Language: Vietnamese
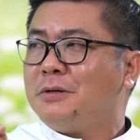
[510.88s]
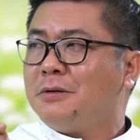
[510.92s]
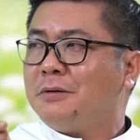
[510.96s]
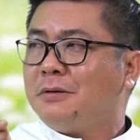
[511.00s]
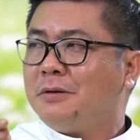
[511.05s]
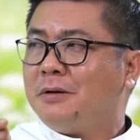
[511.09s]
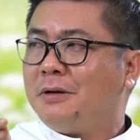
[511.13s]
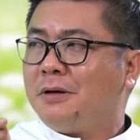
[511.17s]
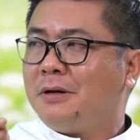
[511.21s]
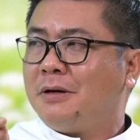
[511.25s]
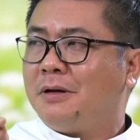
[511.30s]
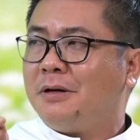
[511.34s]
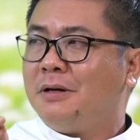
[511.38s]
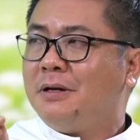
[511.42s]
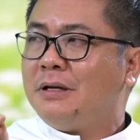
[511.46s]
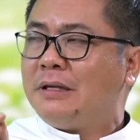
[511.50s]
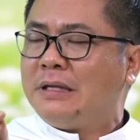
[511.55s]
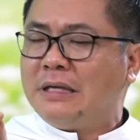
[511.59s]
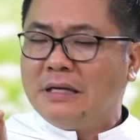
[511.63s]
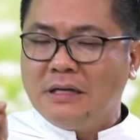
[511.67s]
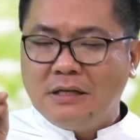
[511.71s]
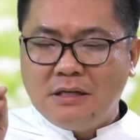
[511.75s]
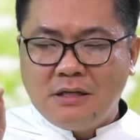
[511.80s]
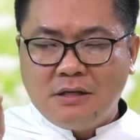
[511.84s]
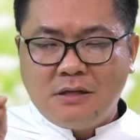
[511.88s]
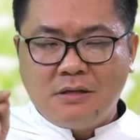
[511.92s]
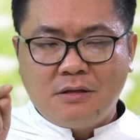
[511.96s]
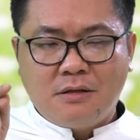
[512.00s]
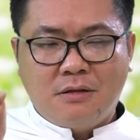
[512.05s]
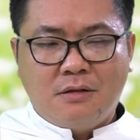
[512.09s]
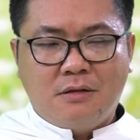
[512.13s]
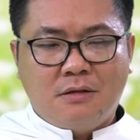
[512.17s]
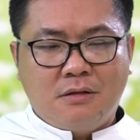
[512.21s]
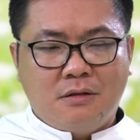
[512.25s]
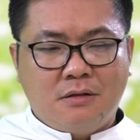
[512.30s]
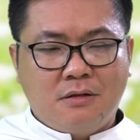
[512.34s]
à, như
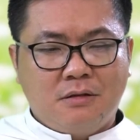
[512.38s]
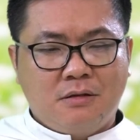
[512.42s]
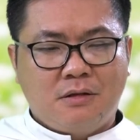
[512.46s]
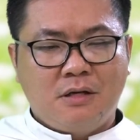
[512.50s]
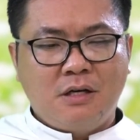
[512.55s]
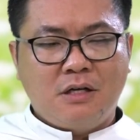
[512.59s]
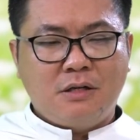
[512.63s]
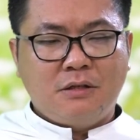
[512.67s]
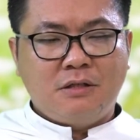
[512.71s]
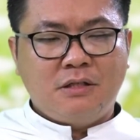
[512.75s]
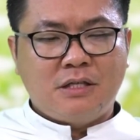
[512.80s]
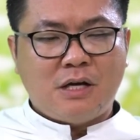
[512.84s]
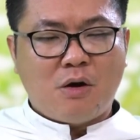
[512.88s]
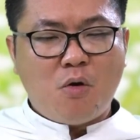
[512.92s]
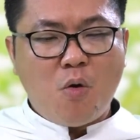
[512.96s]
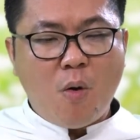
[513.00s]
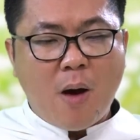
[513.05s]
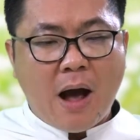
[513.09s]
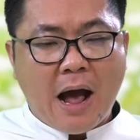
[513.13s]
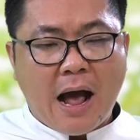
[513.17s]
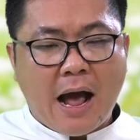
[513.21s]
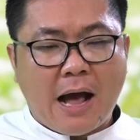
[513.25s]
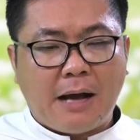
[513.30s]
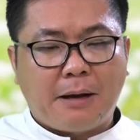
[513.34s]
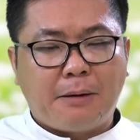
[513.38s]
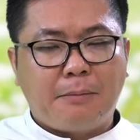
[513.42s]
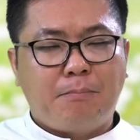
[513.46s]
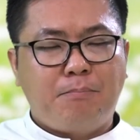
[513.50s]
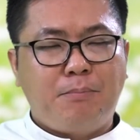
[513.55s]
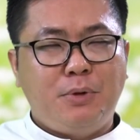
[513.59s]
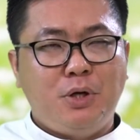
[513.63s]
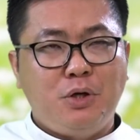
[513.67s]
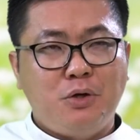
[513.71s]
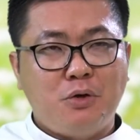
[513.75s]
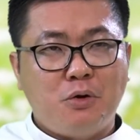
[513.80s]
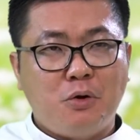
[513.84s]
Đức Giáo Hoàng
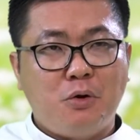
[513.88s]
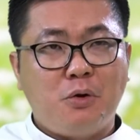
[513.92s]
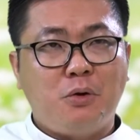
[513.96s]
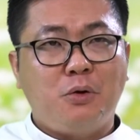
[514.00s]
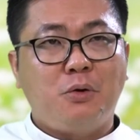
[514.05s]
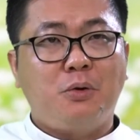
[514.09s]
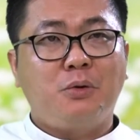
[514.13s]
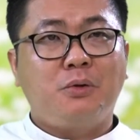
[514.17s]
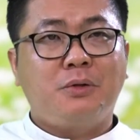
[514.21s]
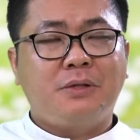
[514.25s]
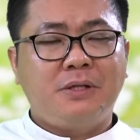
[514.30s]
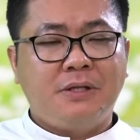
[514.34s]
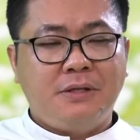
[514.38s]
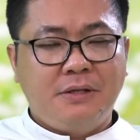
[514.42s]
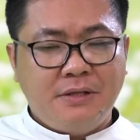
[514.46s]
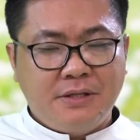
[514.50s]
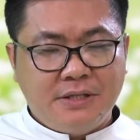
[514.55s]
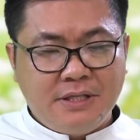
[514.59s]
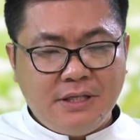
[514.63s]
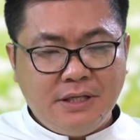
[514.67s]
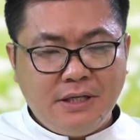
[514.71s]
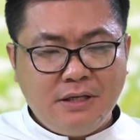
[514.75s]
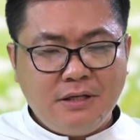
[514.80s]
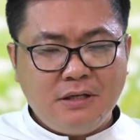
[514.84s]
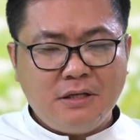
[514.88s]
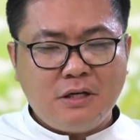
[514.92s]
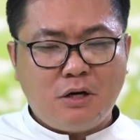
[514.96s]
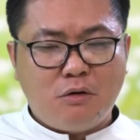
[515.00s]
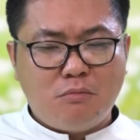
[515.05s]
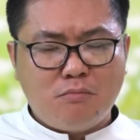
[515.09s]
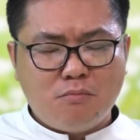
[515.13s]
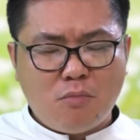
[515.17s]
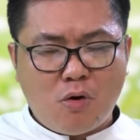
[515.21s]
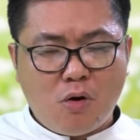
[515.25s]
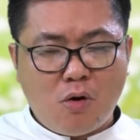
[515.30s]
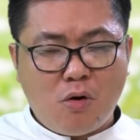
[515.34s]
Pio thứ 9
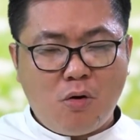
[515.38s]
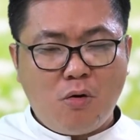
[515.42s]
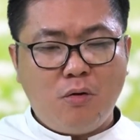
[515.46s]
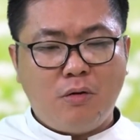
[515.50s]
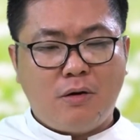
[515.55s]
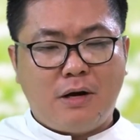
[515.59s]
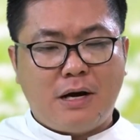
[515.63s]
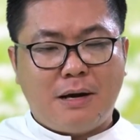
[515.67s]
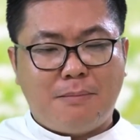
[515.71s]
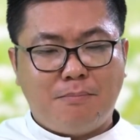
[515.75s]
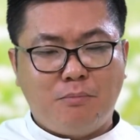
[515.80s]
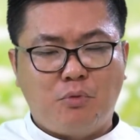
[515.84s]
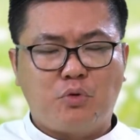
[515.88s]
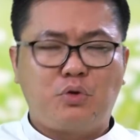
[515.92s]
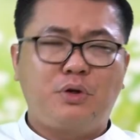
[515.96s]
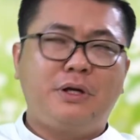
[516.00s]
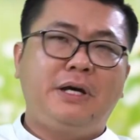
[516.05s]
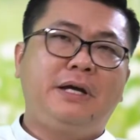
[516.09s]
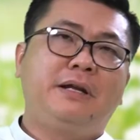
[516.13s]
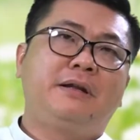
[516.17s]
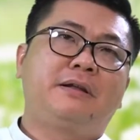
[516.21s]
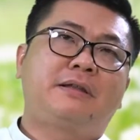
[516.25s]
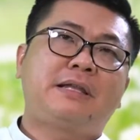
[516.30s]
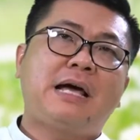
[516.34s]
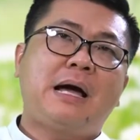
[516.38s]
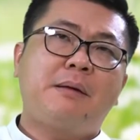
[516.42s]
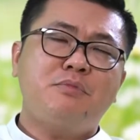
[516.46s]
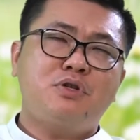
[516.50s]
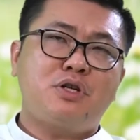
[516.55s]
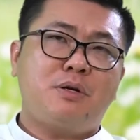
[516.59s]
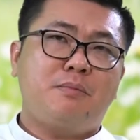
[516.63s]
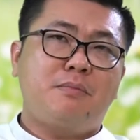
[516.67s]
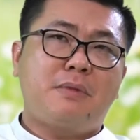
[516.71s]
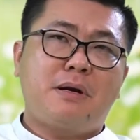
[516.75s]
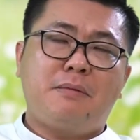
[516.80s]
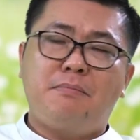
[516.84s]
công bố năm
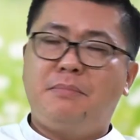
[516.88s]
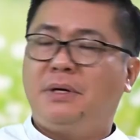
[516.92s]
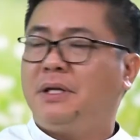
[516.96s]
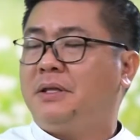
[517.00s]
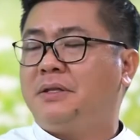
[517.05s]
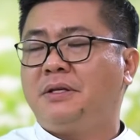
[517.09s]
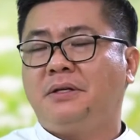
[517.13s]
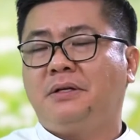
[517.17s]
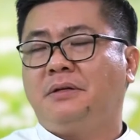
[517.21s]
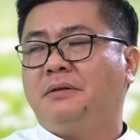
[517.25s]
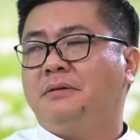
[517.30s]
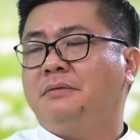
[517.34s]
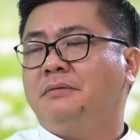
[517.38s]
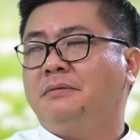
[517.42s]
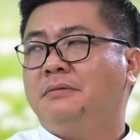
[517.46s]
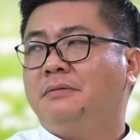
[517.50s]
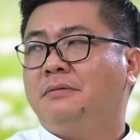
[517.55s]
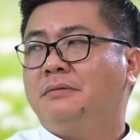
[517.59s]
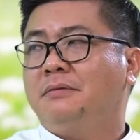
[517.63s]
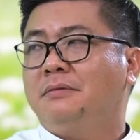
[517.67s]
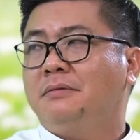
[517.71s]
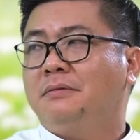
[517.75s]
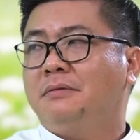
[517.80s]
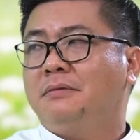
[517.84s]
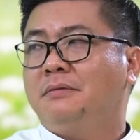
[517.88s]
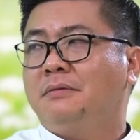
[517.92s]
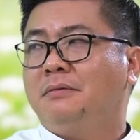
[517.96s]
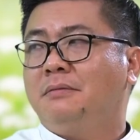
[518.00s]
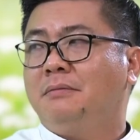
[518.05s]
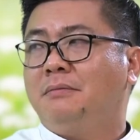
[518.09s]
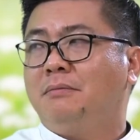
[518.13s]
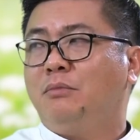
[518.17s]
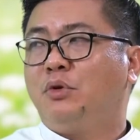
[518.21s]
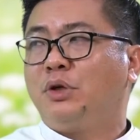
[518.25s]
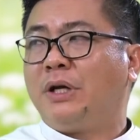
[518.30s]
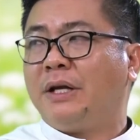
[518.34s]
1854.
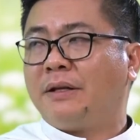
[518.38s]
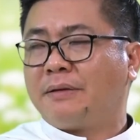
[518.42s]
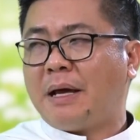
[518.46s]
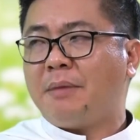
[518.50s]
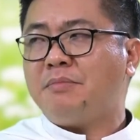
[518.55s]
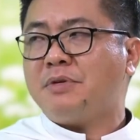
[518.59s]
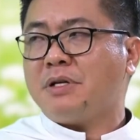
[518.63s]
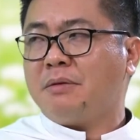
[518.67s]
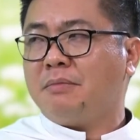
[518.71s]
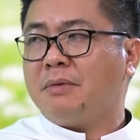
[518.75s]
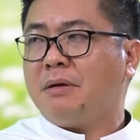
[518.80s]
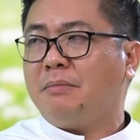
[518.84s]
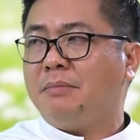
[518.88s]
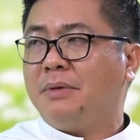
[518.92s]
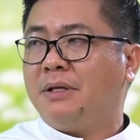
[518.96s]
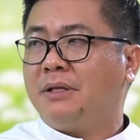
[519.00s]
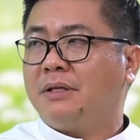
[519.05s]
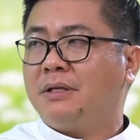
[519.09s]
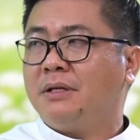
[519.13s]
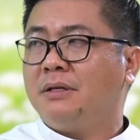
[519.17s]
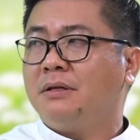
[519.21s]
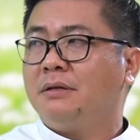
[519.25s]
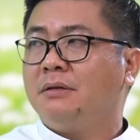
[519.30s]
1854,